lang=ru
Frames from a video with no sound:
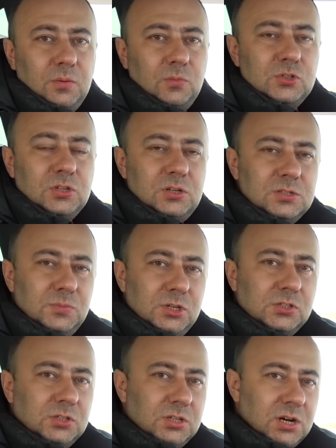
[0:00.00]
Можно ли
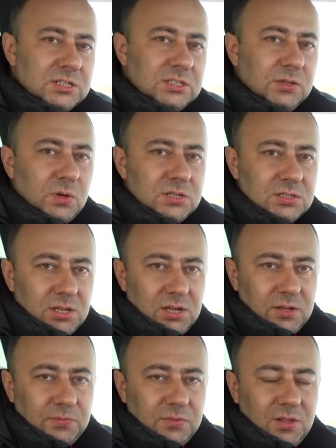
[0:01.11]
смешивать разные масла?